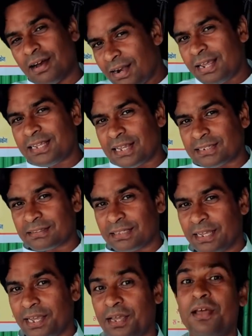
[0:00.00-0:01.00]
घर ले जा
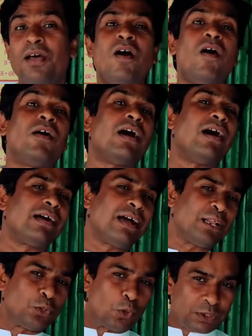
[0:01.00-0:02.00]
सकते हैं और
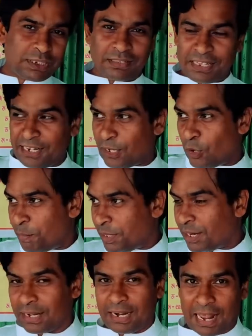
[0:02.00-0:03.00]
अगर दो से तीन
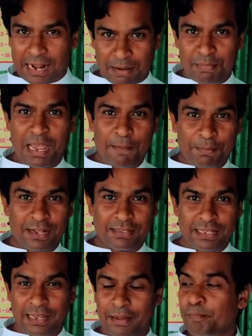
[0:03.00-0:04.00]
किलोमीटर के इलाके में आप
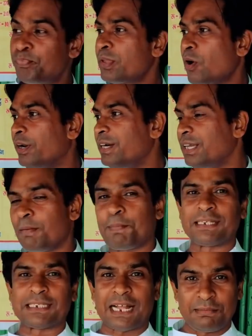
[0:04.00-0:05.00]
रहते हैं और इनके
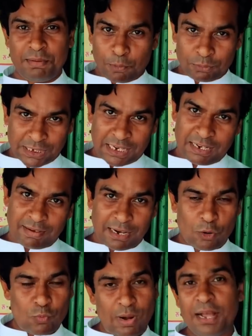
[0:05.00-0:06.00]
पास आदमी पहुँचाने
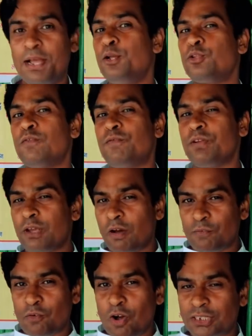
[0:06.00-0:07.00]
वाला हुआ तो फ्री
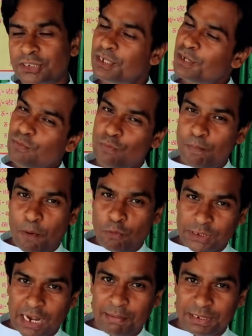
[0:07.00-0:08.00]
ऑफ कॉस्ट वो
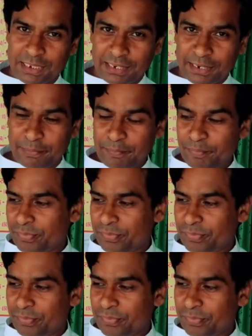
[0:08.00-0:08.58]
पहुँचा भी देंगे